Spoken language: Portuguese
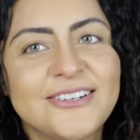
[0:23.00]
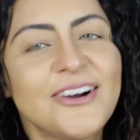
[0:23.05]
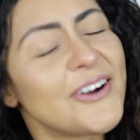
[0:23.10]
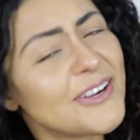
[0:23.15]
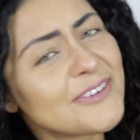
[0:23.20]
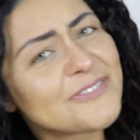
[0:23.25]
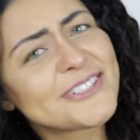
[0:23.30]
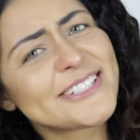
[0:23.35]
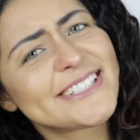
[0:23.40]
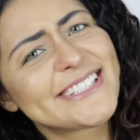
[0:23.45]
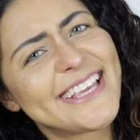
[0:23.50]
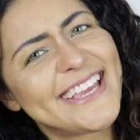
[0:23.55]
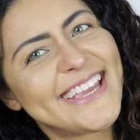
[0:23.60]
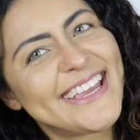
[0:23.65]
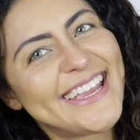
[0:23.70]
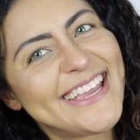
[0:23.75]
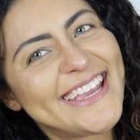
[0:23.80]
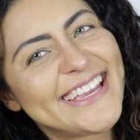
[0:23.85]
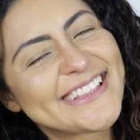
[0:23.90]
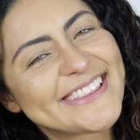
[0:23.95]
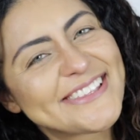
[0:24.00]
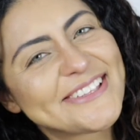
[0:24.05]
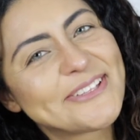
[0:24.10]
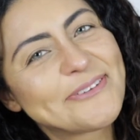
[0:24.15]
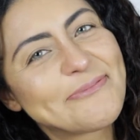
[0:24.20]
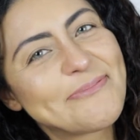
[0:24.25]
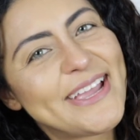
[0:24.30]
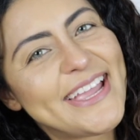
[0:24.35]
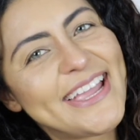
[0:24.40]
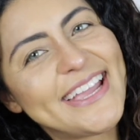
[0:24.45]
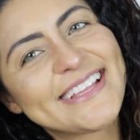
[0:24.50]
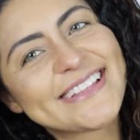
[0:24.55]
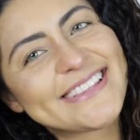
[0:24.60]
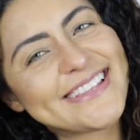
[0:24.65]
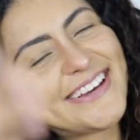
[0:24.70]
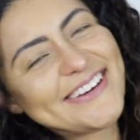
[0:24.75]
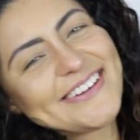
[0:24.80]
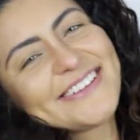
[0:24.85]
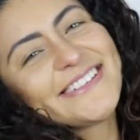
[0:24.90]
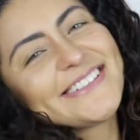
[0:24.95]
Oi você, tudo bem?
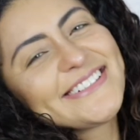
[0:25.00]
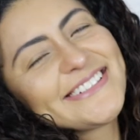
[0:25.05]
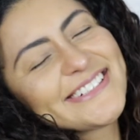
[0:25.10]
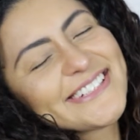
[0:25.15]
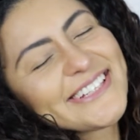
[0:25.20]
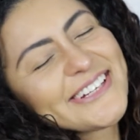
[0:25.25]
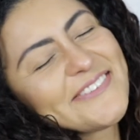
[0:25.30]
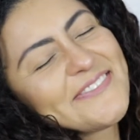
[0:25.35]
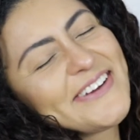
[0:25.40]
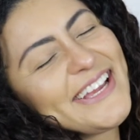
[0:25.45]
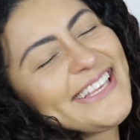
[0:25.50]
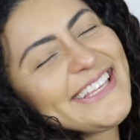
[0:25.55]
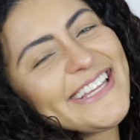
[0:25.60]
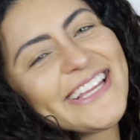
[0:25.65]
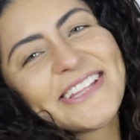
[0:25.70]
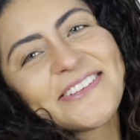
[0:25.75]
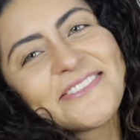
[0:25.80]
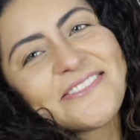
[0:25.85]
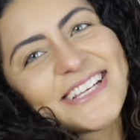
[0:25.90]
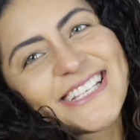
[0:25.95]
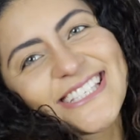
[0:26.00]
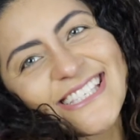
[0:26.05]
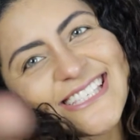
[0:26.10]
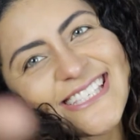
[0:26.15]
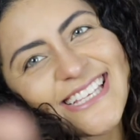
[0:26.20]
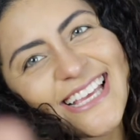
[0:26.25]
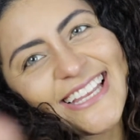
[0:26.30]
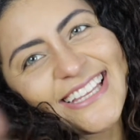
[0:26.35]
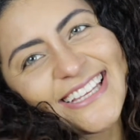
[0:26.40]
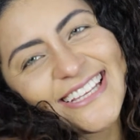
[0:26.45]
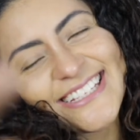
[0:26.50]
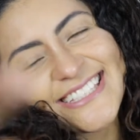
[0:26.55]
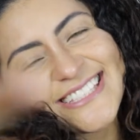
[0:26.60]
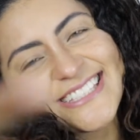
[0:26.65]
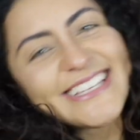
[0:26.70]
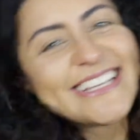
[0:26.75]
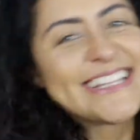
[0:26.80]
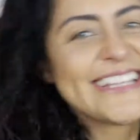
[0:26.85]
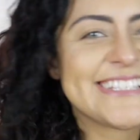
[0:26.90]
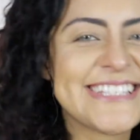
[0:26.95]
Ai, como é lindo ver essas carinhas
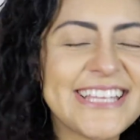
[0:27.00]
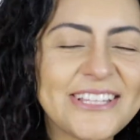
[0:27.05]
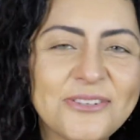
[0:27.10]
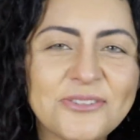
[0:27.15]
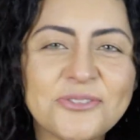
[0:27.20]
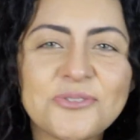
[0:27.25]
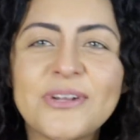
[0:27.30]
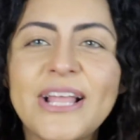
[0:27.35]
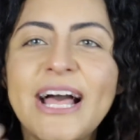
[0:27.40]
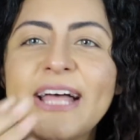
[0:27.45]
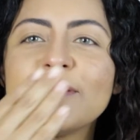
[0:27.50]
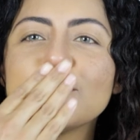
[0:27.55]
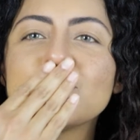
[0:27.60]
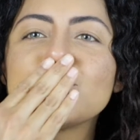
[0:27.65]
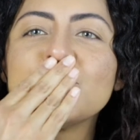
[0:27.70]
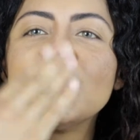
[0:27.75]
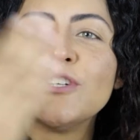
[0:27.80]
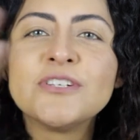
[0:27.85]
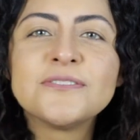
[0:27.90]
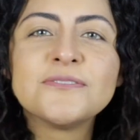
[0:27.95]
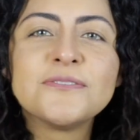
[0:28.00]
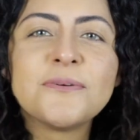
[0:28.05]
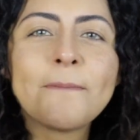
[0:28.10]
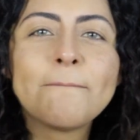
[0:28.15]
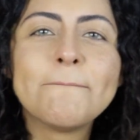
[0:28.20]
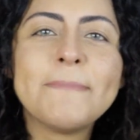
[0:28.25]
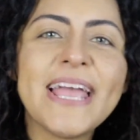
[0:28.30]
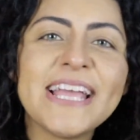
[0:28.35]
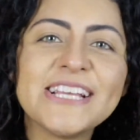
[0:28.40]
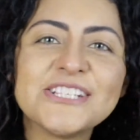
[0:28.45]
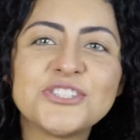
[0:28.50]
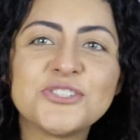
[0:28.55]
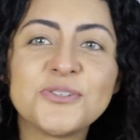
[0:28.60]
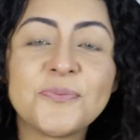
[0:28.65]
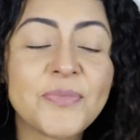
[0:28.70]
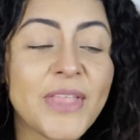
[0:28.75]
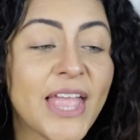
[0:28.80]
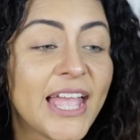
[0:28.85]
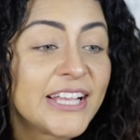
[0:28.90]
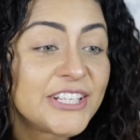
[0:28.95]
lindas aí do outro lado. Hum, um beijo!